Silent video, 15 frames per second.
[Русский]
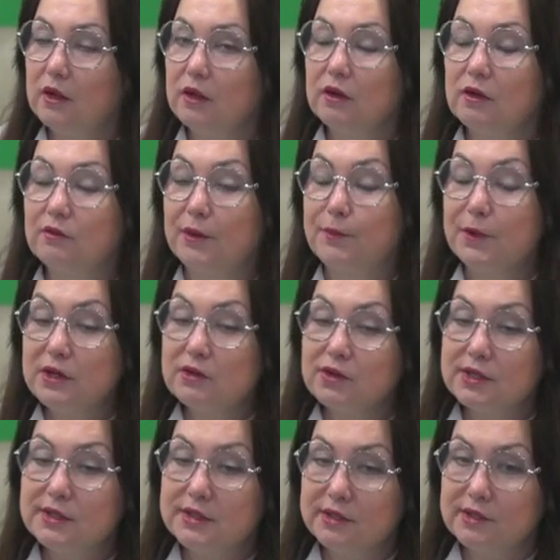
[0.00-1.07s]

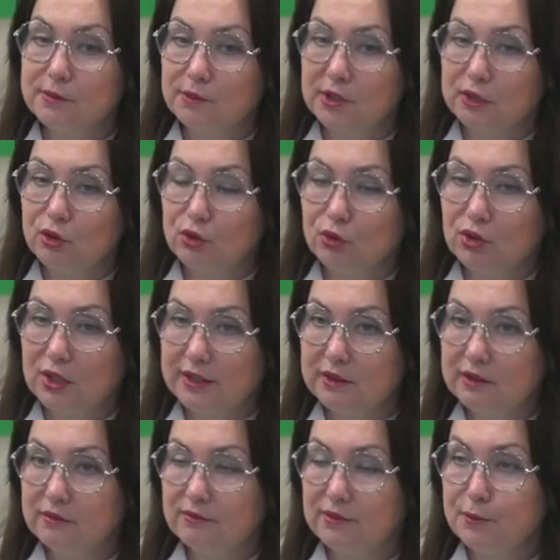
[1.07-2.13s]
Во-первых, детям до трех
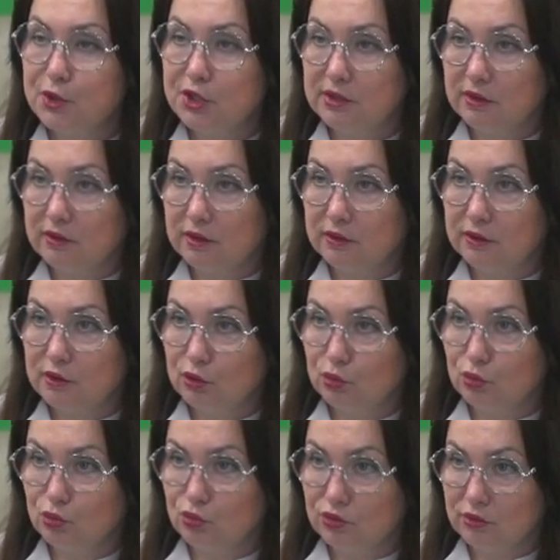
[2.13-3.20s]
лет вообще это не
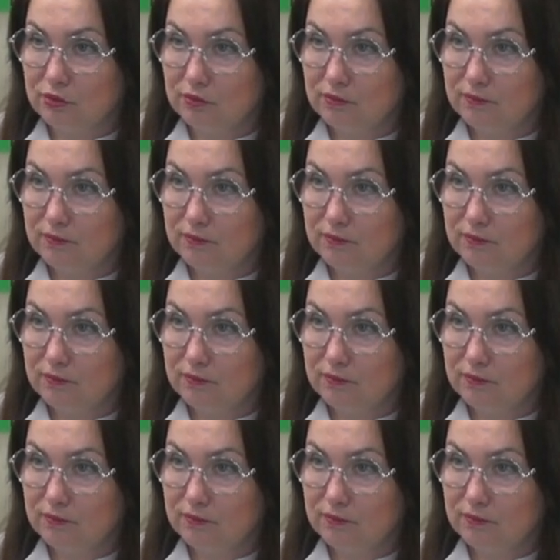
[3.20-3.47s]
нужно.